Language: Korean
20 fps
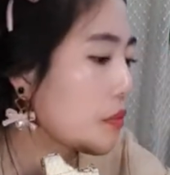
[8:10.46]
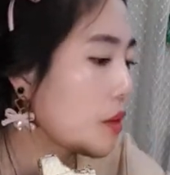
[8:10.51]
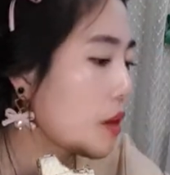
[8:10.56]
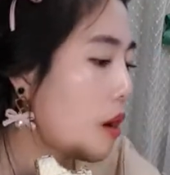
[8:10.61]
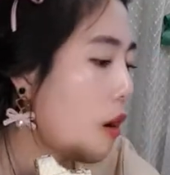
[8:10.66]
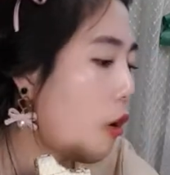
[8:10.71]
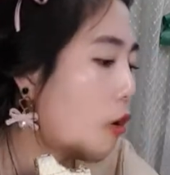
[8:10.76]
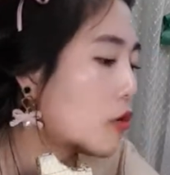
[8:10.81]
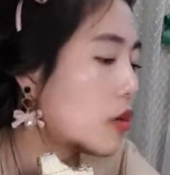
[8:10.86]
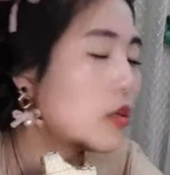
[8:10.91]

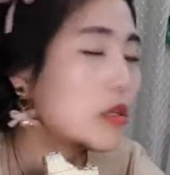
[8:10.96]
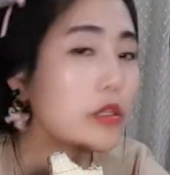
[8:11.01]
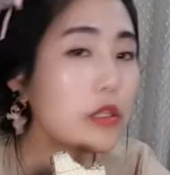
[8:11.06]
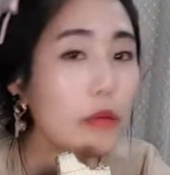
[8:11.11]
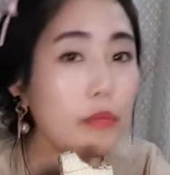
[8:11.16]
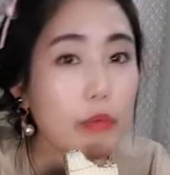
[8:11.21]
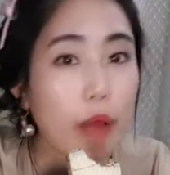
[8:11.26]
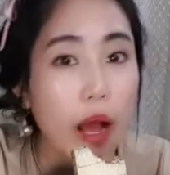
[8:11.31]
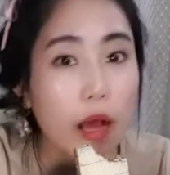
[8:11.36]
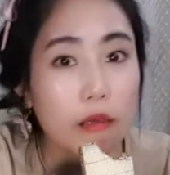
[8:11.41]
어렸을
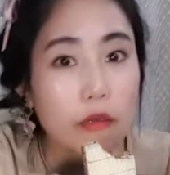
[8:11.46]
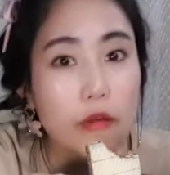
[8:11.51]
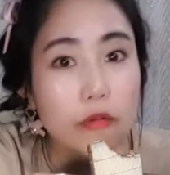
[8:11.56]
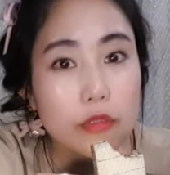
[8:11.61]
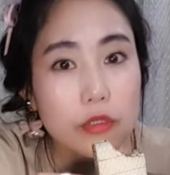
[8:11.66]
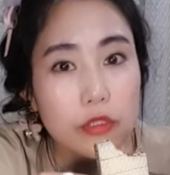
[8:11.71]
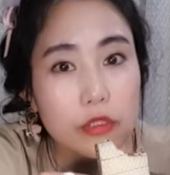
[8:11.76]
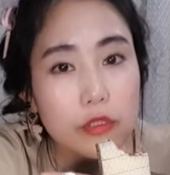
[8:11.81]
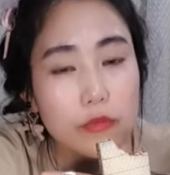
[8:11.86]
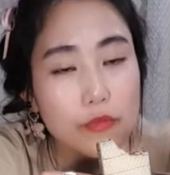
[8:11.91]
때부터 안경
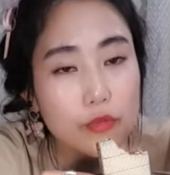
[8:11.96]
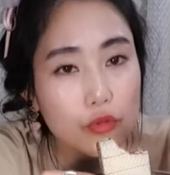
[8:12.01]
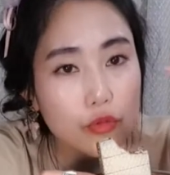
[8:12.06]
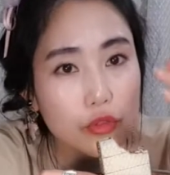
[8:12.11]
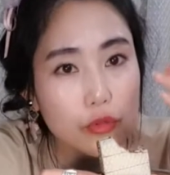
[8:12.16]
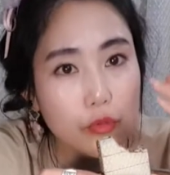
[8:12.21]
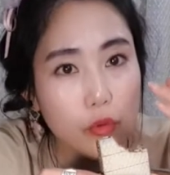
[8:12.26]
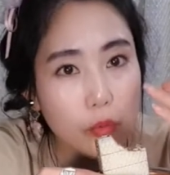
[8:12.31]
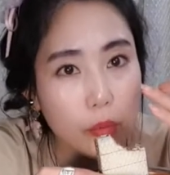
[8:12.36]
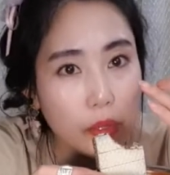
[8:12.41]
쓰신
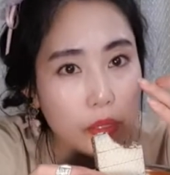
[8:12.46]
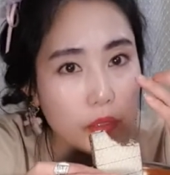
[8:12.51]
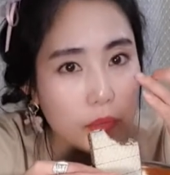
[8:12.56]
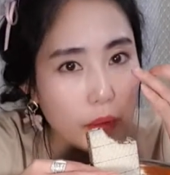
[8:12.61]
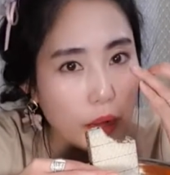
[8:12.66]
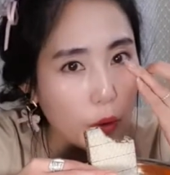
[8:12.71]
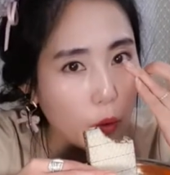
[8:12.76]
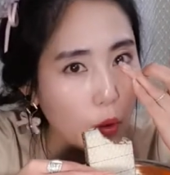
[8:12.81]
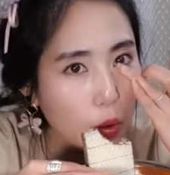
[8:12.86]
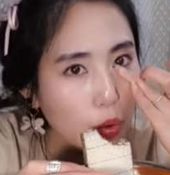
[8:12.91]
분들
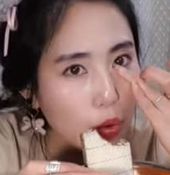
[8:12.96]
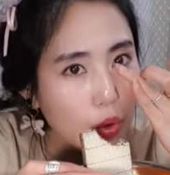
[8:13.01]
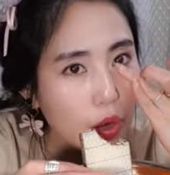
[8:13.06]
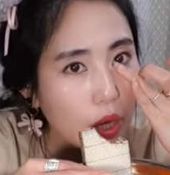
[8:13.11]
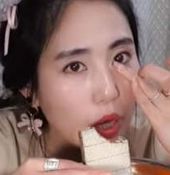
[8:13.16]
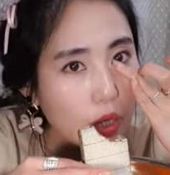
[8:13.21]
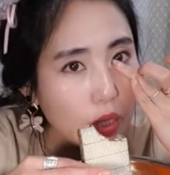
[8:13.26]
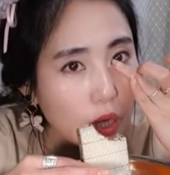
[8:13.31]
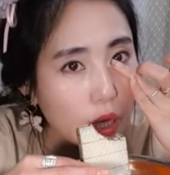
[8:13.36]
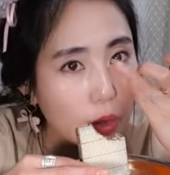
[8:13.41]
보면막
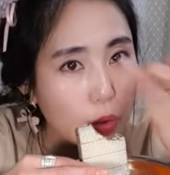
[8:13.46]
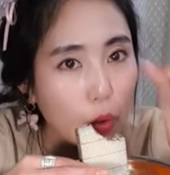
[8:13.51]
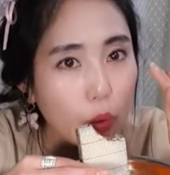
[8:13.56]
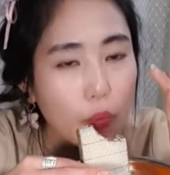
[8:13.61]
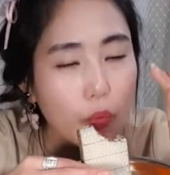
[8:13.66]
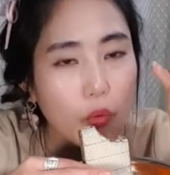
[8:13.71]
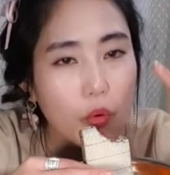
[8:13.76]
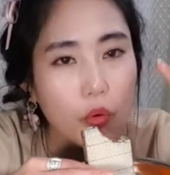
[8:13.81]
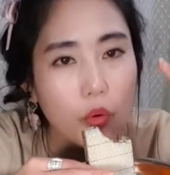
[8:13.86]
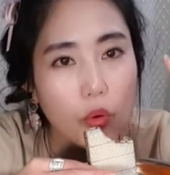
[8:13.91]
콧대가 되게
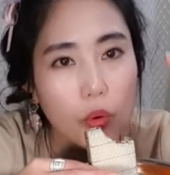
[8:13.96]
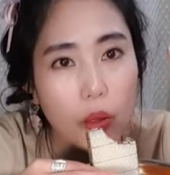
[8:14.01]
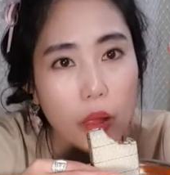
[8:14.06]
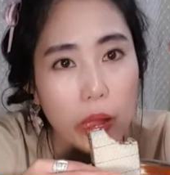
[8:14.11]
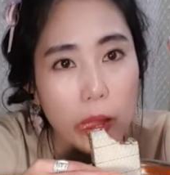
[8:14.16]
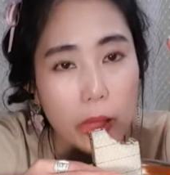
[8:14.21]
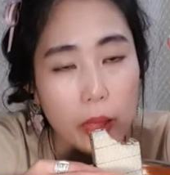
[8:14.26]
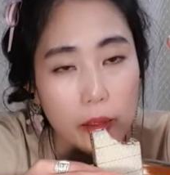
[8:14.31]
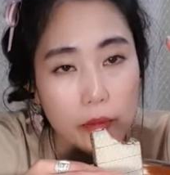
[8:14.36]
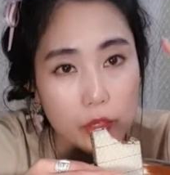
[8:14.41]
높고
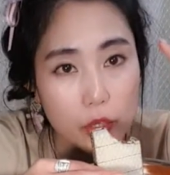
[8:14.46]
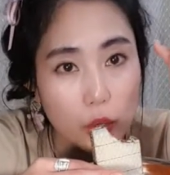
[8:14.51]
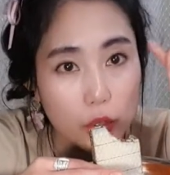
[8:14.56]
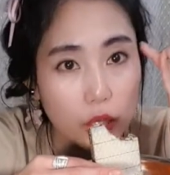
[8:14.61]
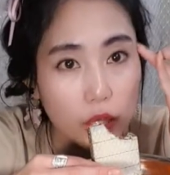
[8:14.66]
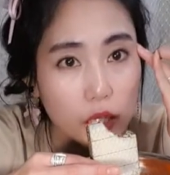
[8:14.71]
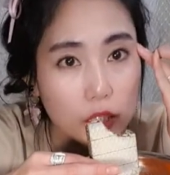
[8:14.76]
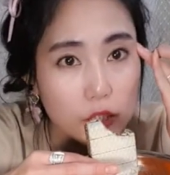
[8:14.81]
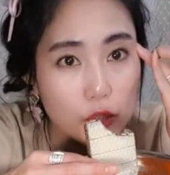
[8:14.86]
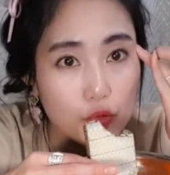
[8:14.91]

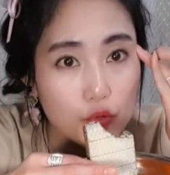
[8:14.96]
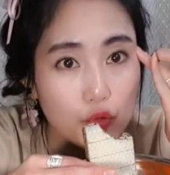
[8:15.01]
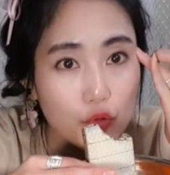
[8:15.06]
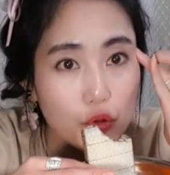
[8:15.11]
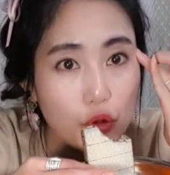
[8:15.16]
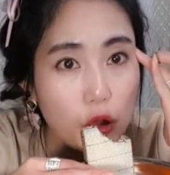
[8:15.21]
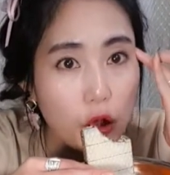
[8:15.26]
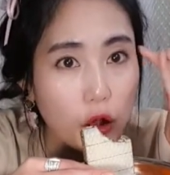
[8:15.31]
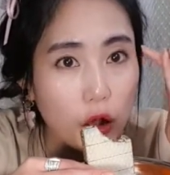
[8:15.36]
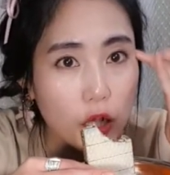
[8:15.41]
여기가 이제
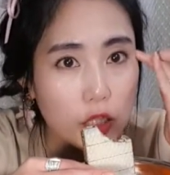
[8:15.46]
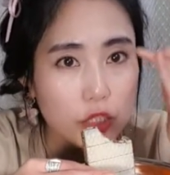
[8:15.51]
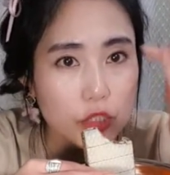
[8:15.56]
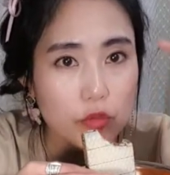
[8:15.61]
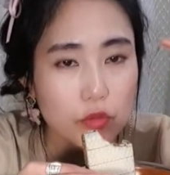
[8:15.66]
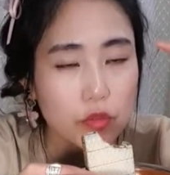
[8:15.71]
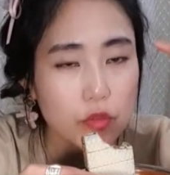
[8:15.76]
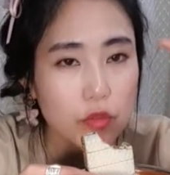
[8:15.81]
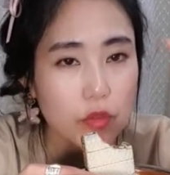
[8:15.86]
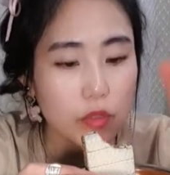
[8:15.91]

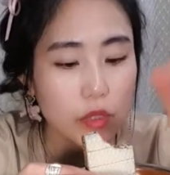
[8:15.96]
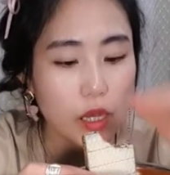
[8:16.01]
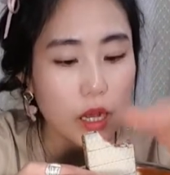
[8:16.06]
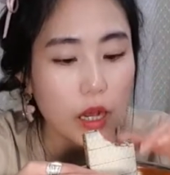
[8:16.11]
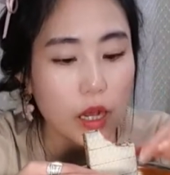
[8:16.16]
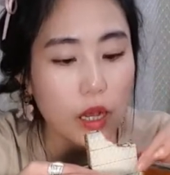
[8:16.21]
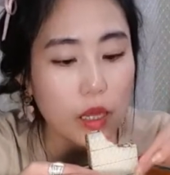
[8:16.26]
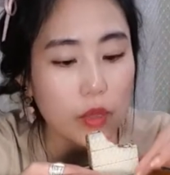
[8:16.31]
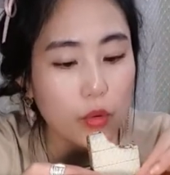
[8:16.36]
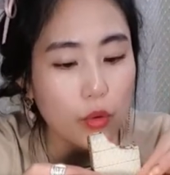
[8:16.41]
눌려가지고
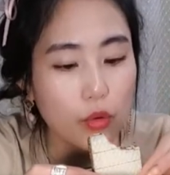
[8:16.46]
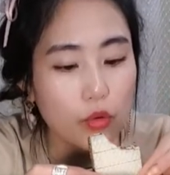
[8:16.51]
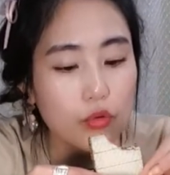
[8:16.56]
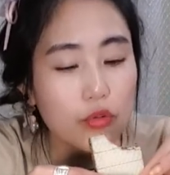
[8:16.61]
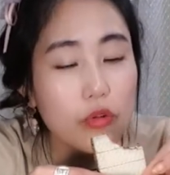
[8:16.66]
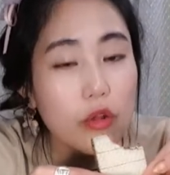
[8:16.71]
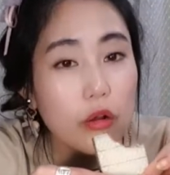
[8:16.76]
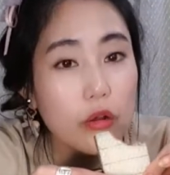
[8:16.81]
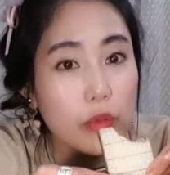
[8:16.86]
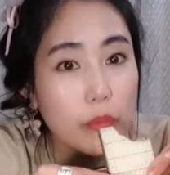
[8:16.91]
약간
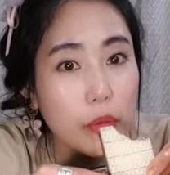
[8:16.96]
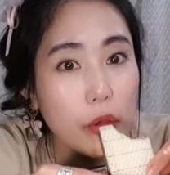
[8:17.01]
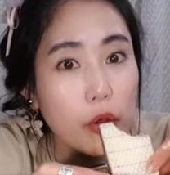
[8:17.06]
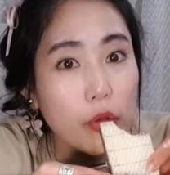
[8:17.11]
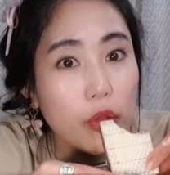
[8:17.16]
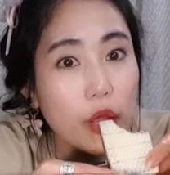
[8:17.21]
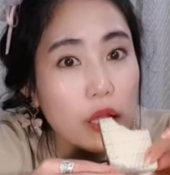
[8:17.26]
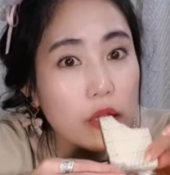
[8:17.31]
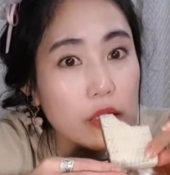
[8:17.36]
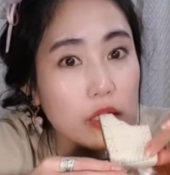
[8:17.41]
얼굴형이
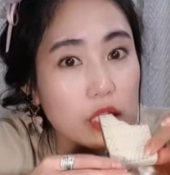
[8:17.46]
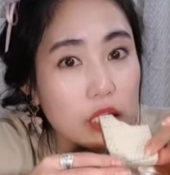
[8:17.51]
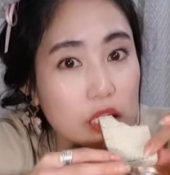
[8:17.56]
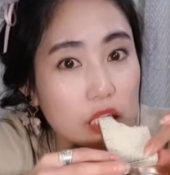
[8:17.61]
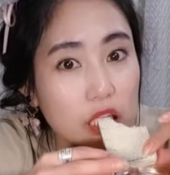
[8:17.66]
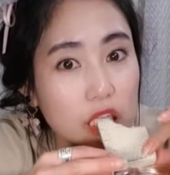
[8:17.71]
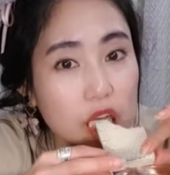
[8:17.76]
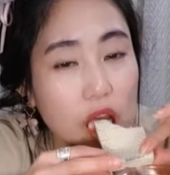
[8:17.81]
변하는 이미지.